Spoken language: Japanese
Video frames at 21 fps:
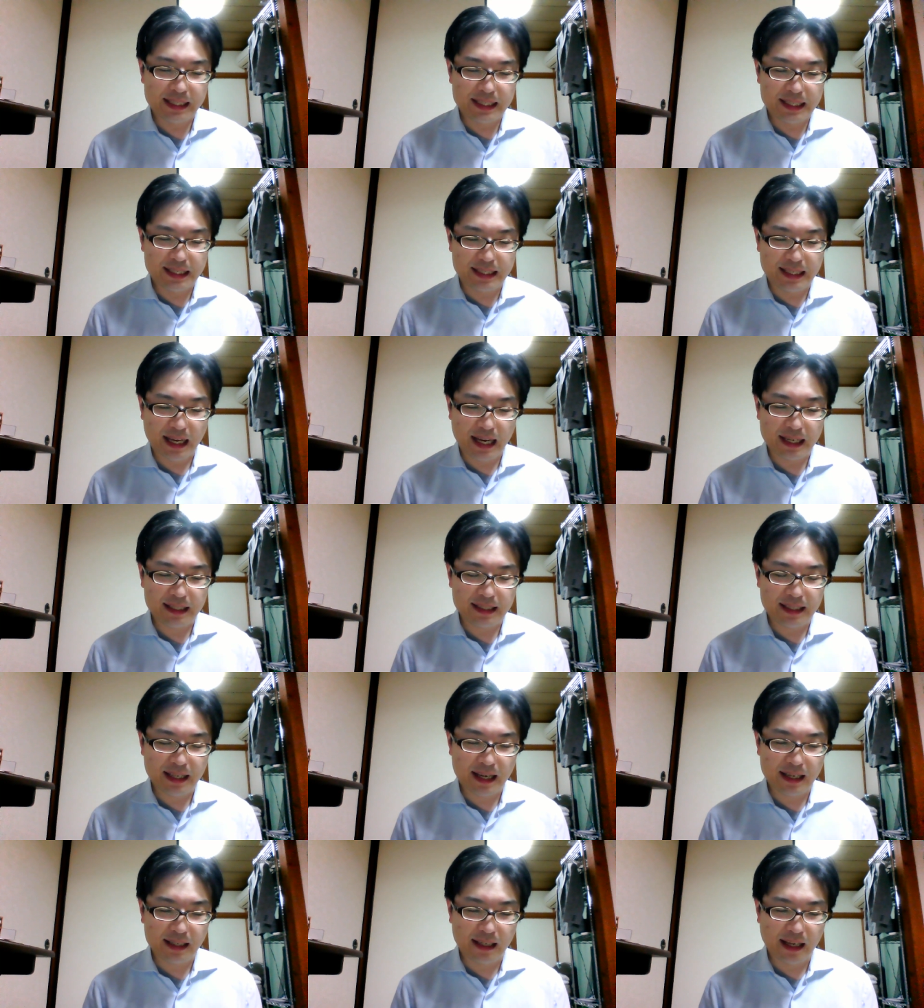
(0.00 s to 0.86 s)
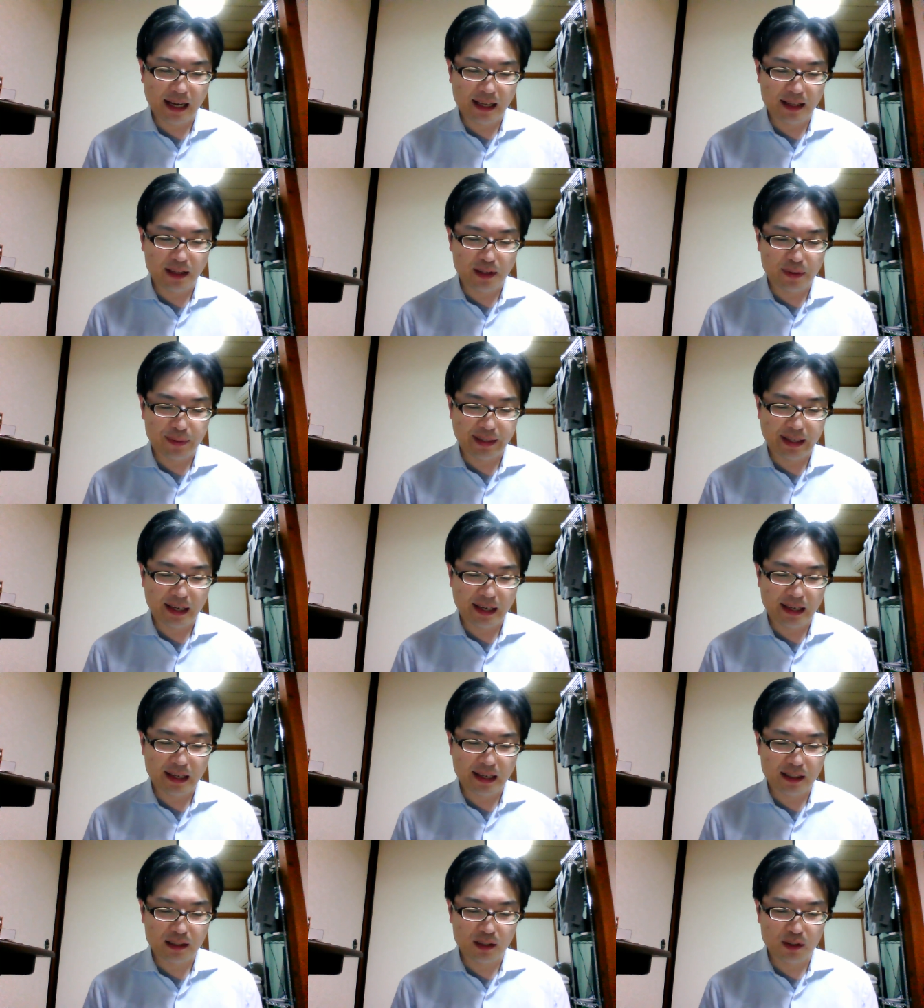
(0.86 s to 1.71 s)
財産権の
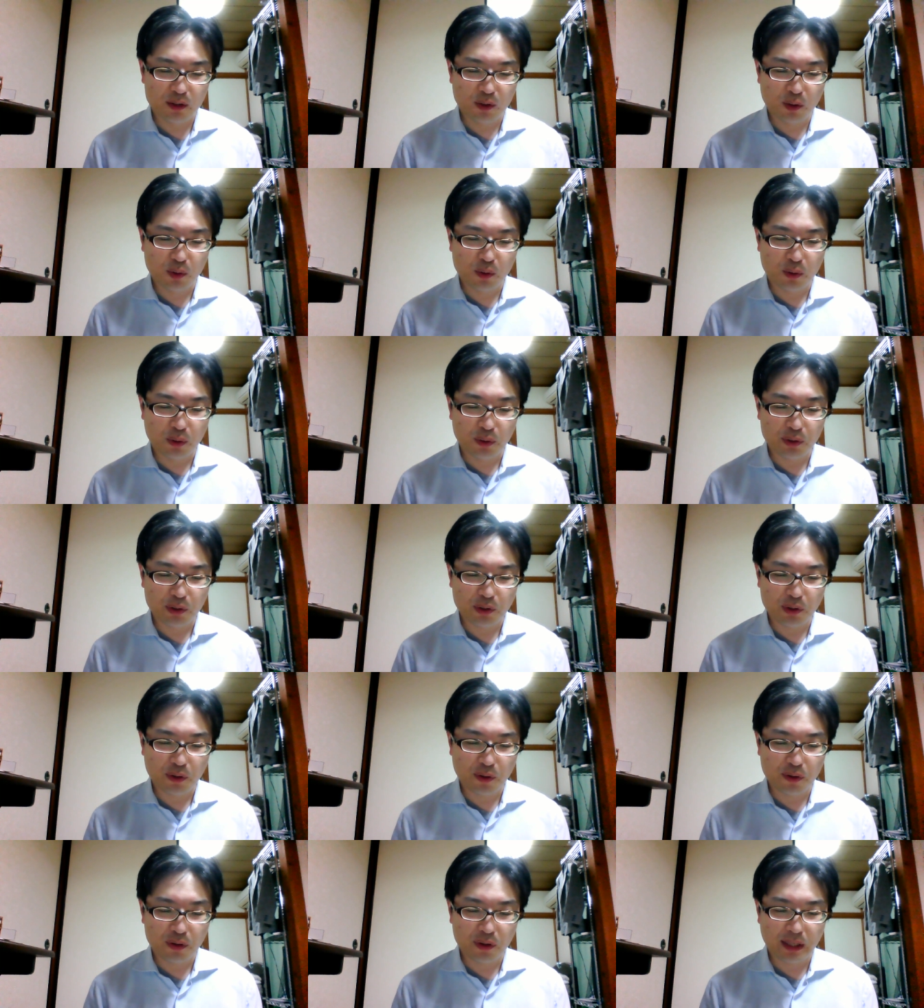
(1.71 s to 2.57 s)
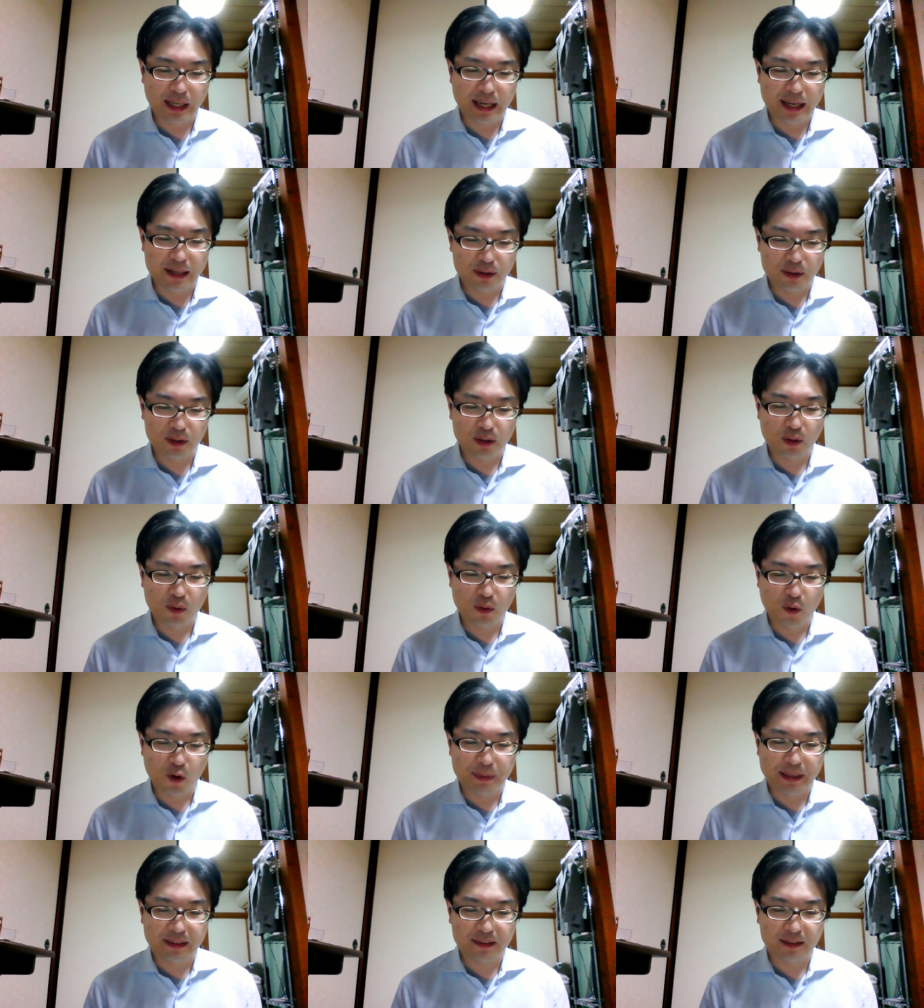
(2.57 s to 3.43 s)
制約を根拠づける
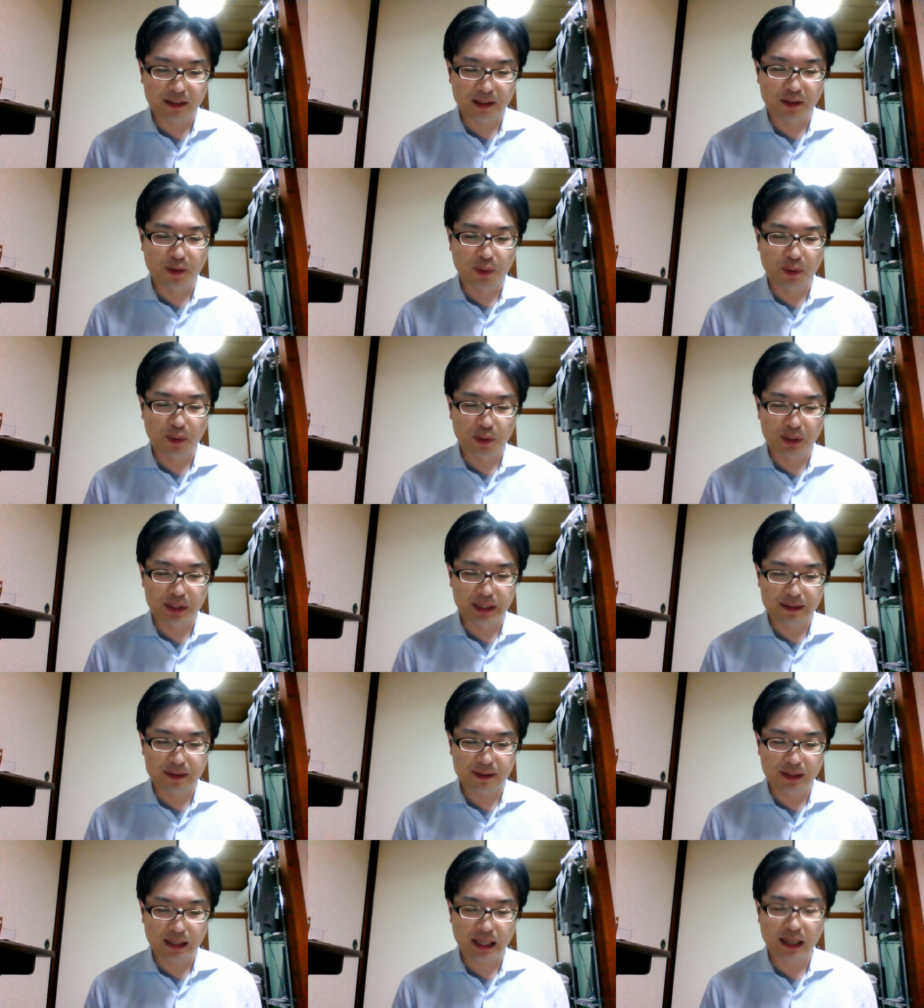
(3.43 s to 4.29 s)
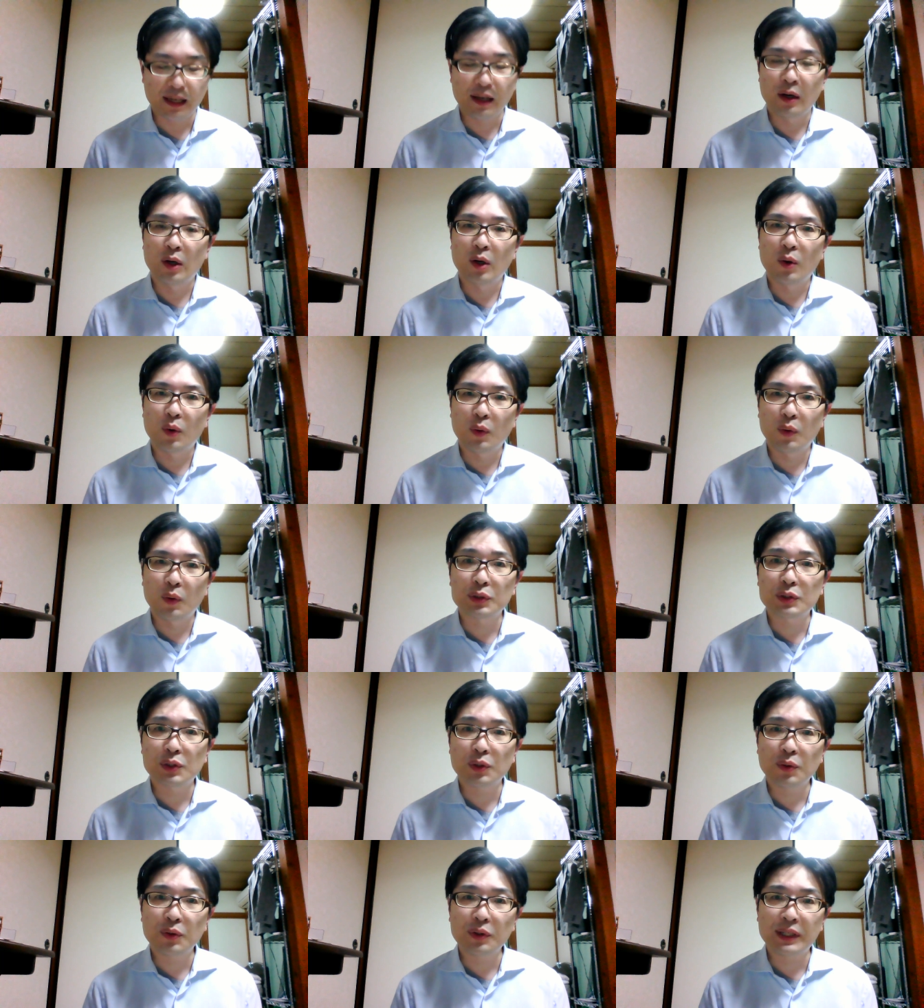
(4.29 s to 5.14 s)
個別の法律に保
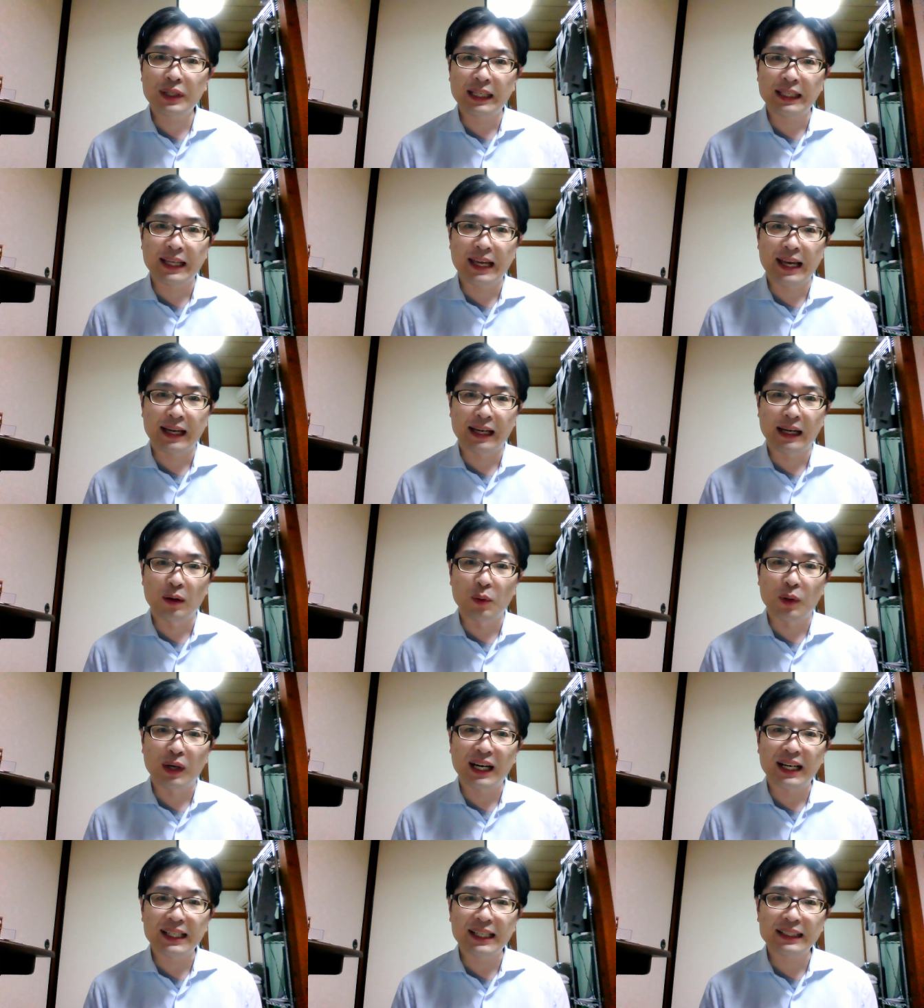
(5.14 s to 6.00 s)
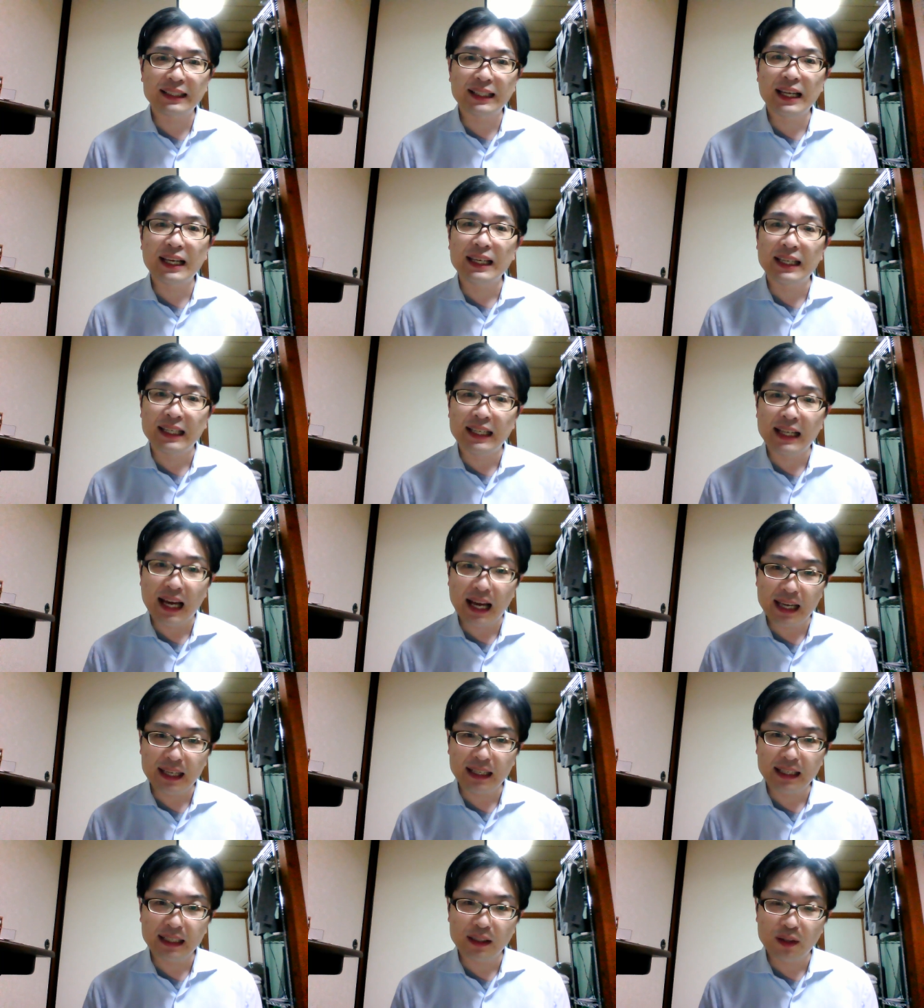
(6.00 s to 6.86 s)
障規定が置かれてい
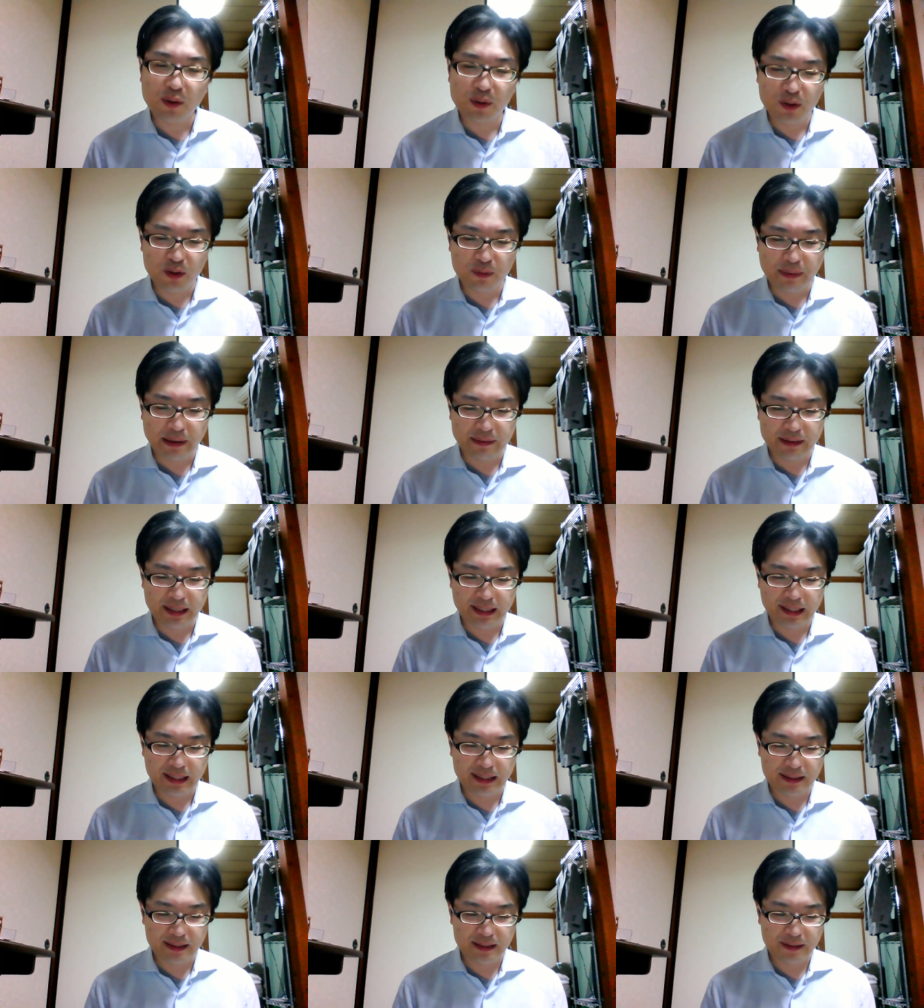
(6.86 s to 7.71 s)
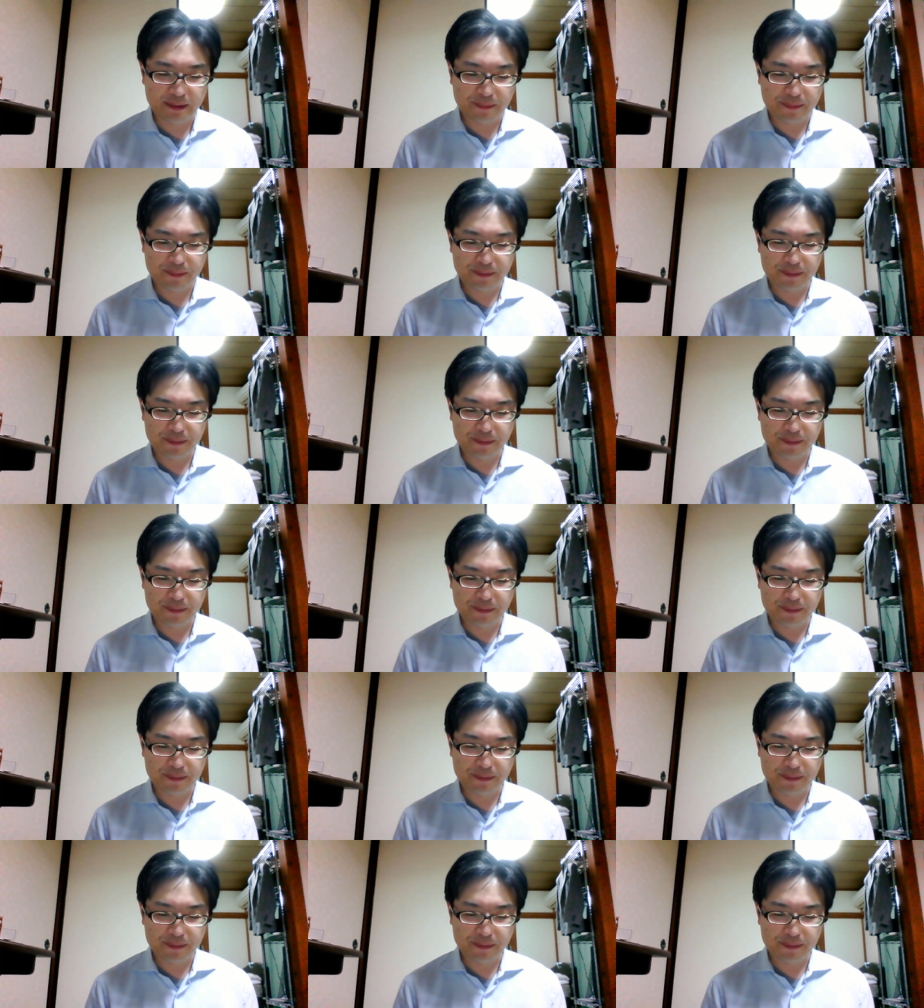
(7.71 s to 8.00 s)
ないという場合です。